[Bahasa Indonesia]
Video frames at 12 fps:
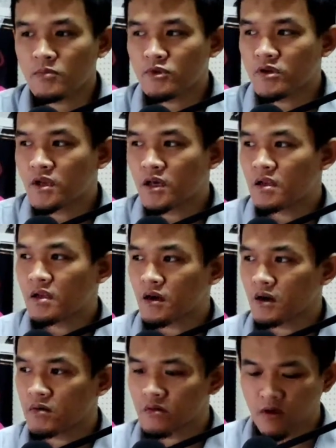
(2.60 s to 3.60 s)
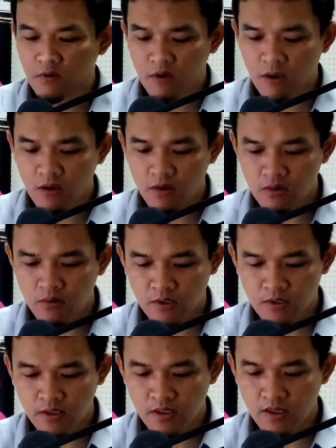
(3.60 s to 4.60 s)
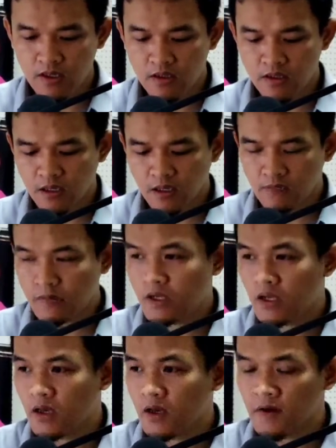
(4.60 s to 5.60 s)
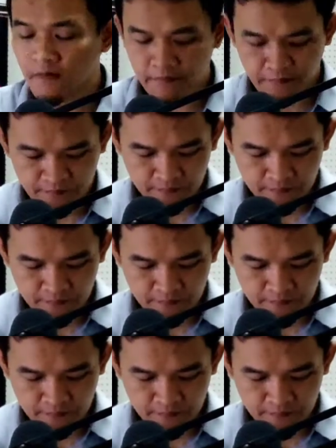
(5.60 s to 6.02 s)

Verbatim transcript: Alhamdulillah la haula wa la quwata illa billah